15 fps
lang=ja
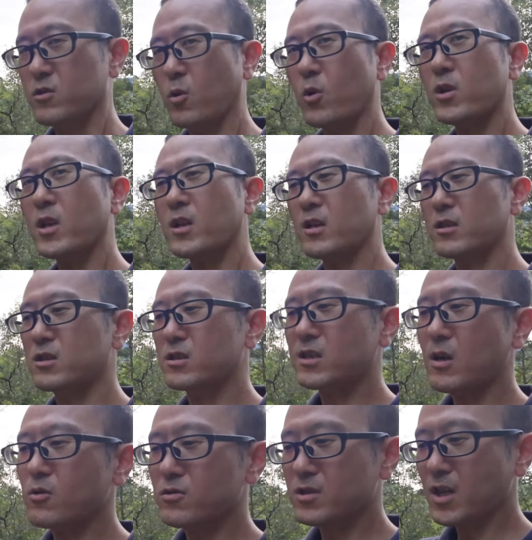それだけ時
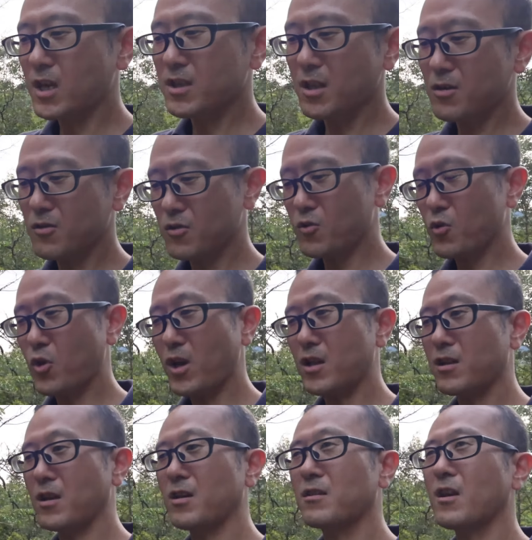間を使ってるということな
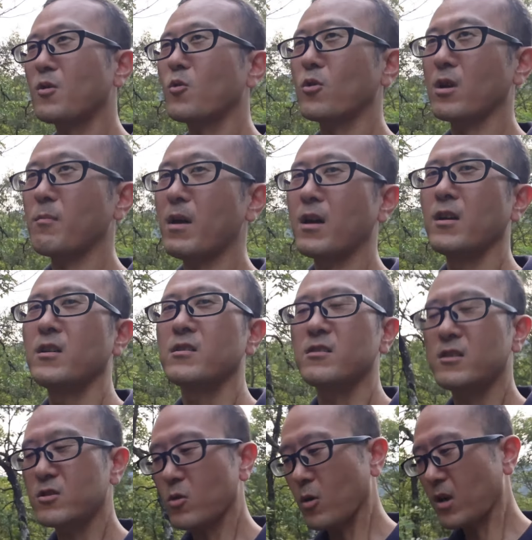んで結構ねまあ
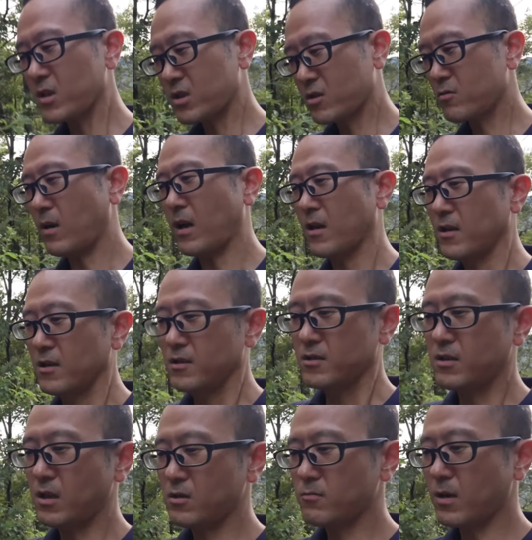忙しくはし
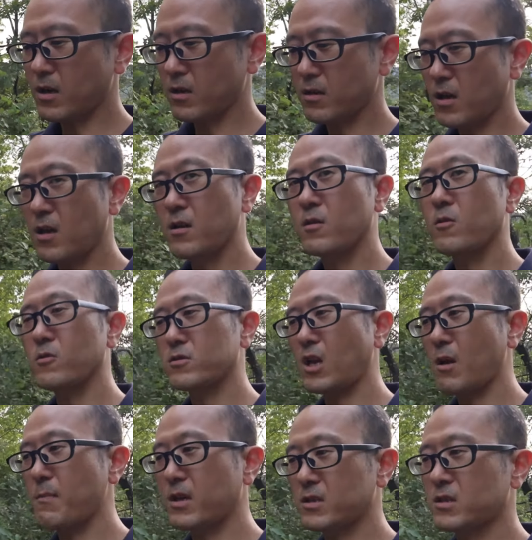ているわけでござ
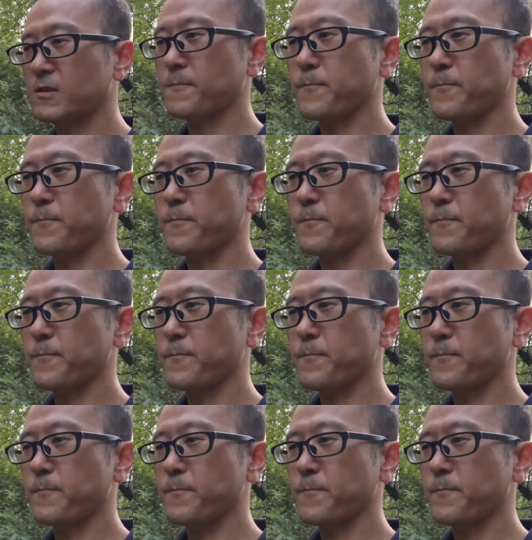います